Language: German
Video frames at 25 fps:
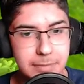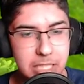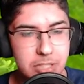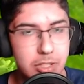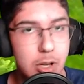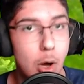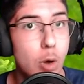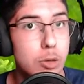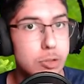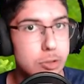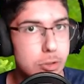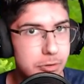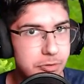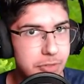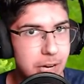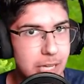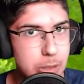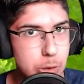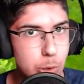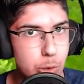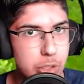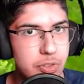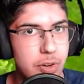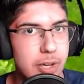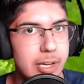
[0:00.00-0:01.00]
Das war auch so ein
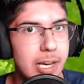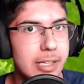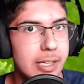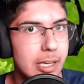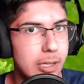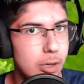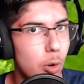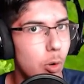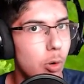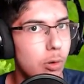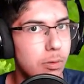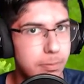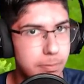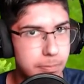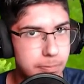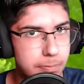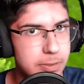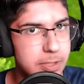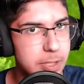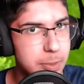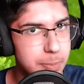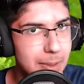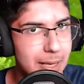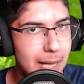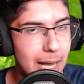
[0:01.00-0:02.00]
Faktor. Ich war ja dann auch,
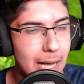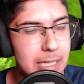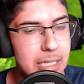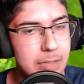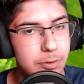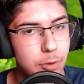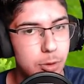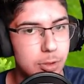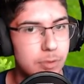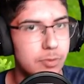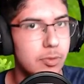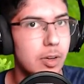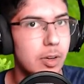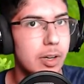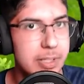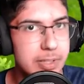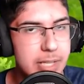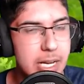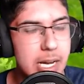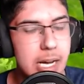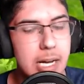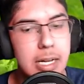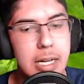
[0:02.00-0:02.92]
wie ich bin krank geworden, war nicht da.